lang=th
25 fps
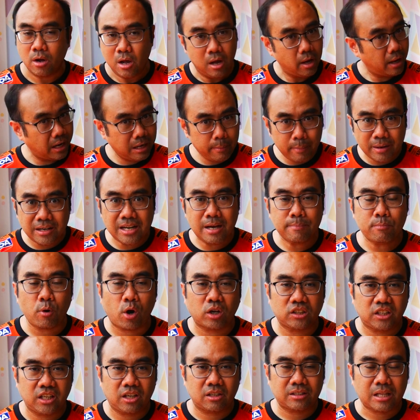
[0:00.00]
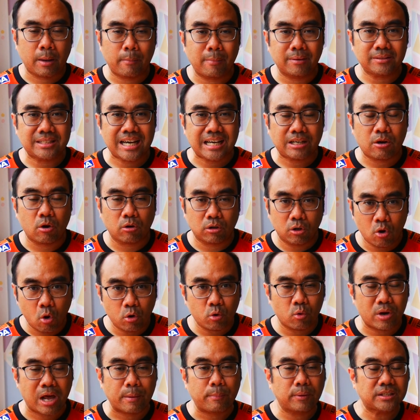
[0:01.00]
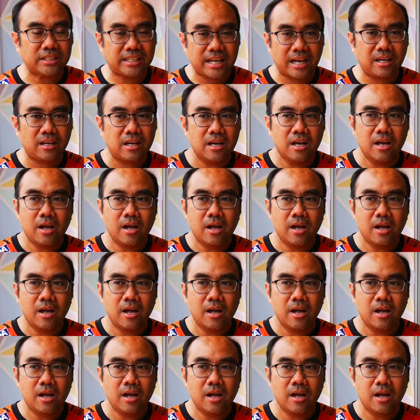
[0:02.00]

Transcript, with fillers: อันนี้เป็นเรื่องปกติธรรมชาติของโลกอยู่แล้วเพราะฉะนั้น